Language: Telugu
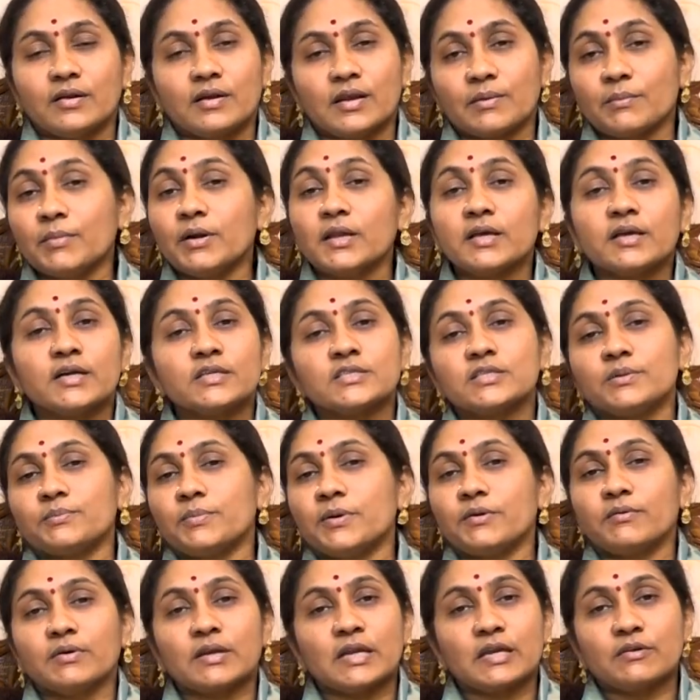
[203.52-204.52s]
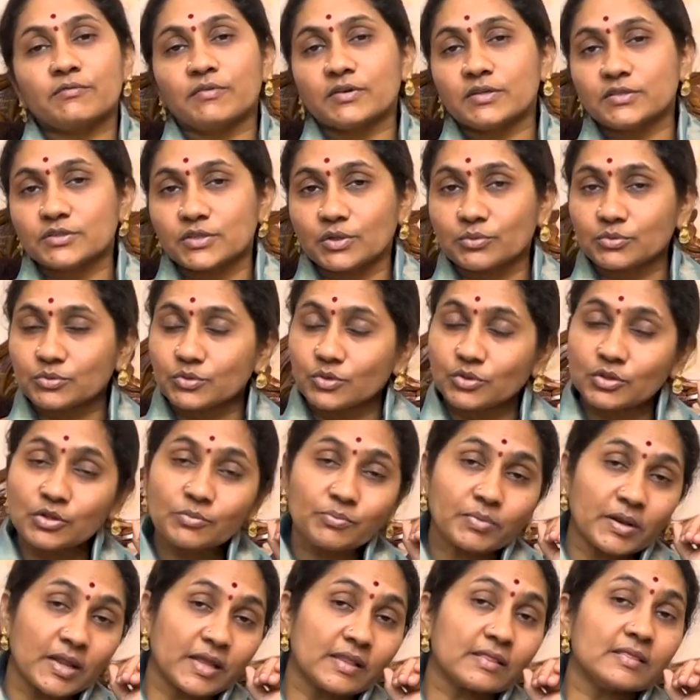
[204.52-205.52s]
రెమెడీగా చెప్పడం అనేటువంటి జరుగుతుంది
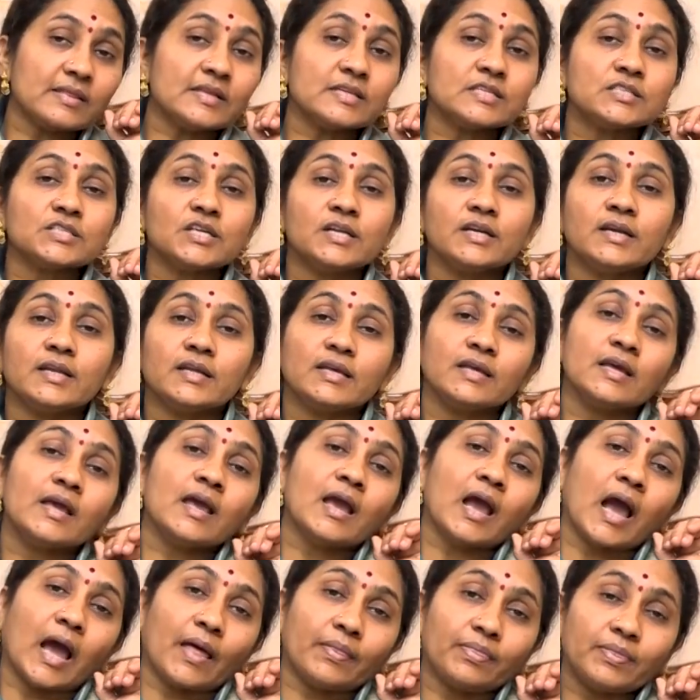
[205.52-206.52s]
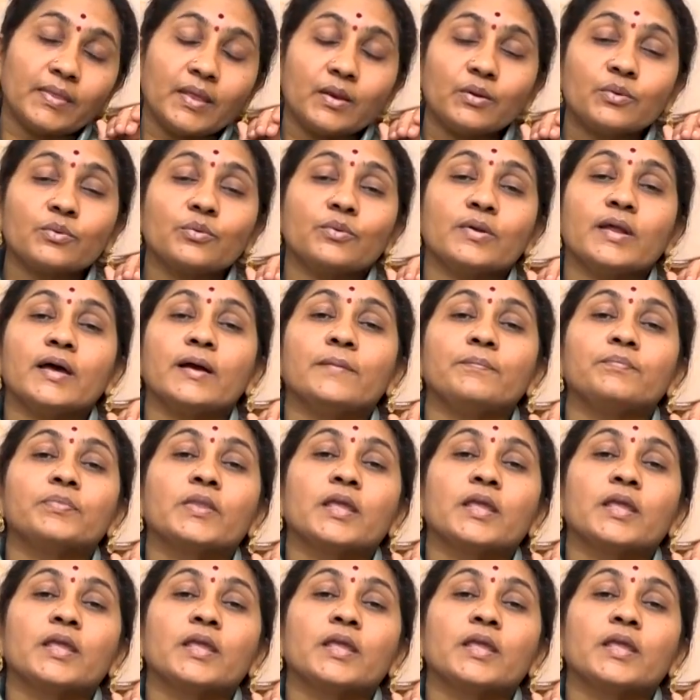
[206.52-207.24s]
ప్రయత్నించండి అందరూ కూడా